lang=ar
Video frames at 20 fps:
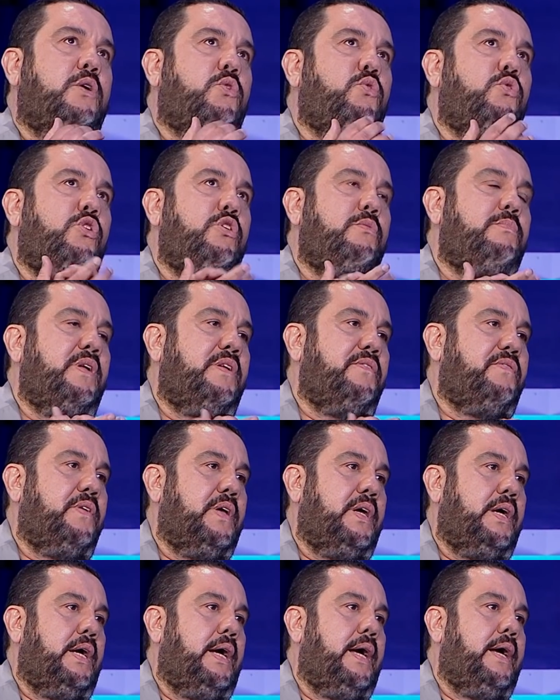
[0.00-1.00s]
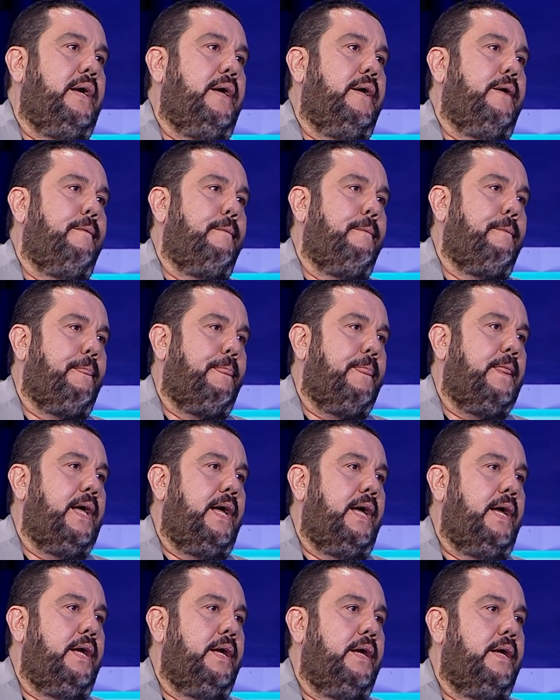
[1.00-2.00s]
هي حاجه فونتاجي ولا رانا
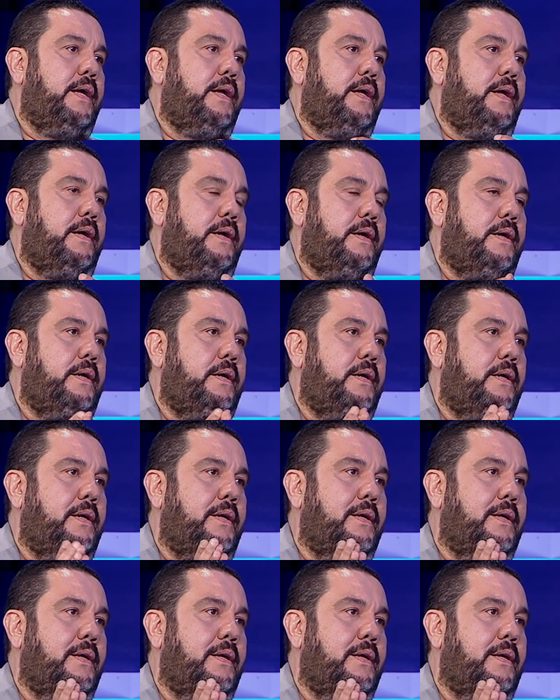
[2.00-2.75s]
معناتها ارتحنا من هلا